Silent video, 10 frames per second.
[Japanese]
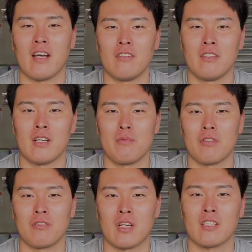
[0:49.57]
上田美京
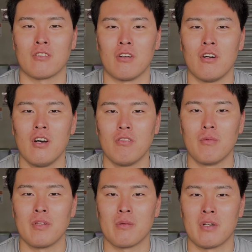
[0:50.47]
の覚悟を
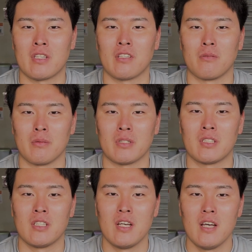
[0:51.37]
見てもらいたいと思います。